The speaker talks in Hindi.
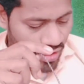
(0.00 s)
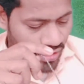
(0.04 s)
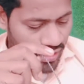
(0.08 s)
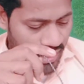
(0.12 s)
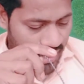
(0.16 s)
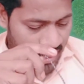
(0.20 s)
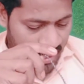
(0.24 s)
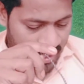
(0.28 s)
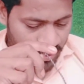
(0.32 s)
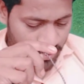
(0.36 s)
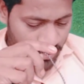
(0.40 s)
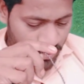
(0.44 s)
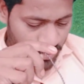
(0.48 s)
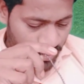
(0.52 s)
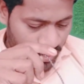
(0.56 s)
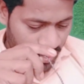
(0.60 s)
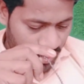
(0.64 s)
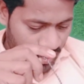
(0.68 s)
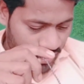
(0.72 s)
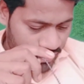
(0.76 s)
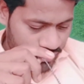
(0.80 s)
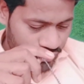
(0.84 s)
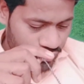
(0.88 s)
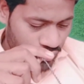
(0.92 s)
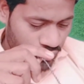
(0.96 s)
और आलू
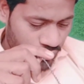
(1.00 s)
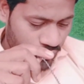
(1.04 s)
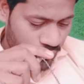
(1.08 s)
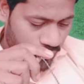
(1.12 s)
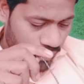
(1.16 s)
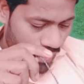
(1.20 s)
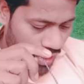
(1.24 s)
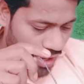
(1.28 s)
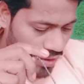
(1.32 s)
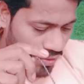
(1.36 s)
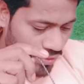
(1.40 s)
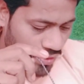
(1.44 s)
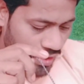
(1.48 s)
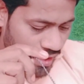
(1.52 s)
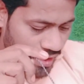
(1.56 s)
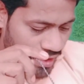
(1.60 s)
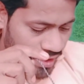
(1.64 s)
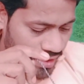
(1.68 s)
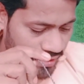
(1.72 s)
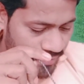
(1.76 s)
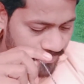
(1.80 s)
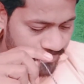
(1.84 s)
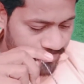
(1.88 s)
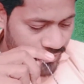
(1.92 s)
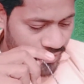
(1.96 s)
का जो भाव
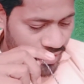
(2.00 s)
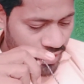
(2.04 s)
है